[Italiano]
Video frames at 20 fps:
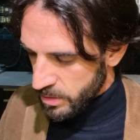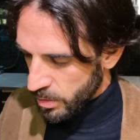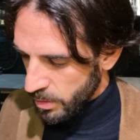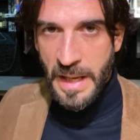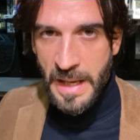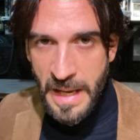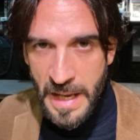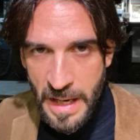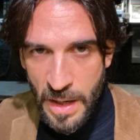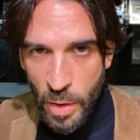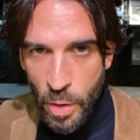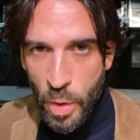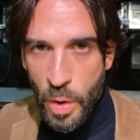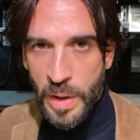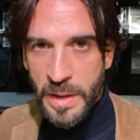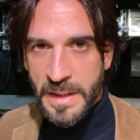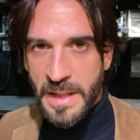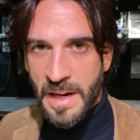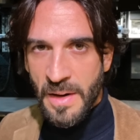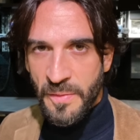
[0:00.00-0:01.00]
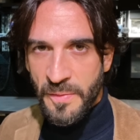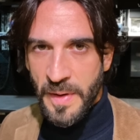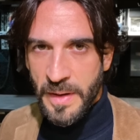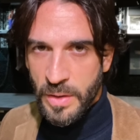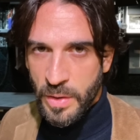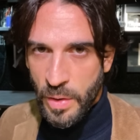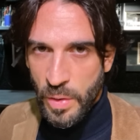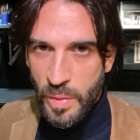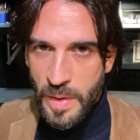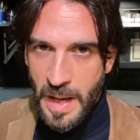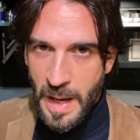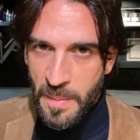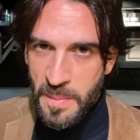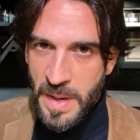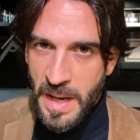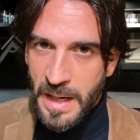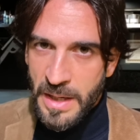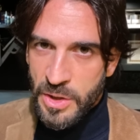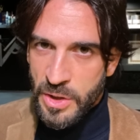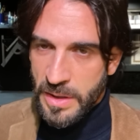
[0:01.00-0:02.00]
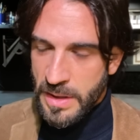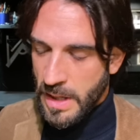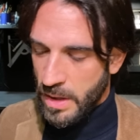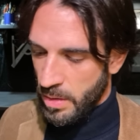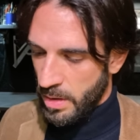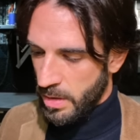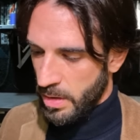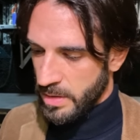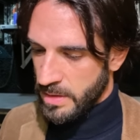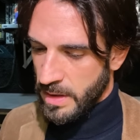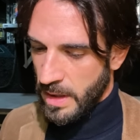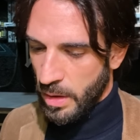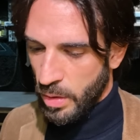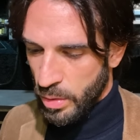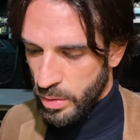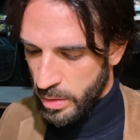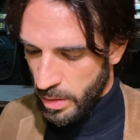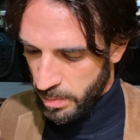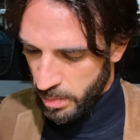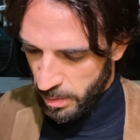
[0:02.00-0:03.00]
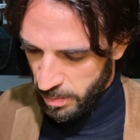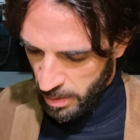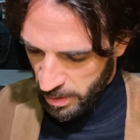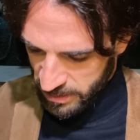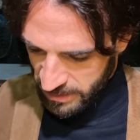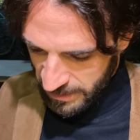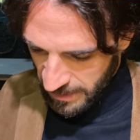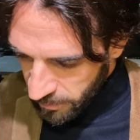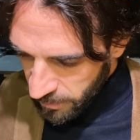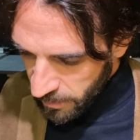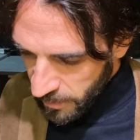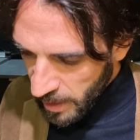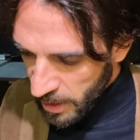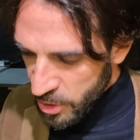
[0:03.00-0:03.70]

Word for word: e oltre al fatto che lui abbia accettato la nostra controproposta,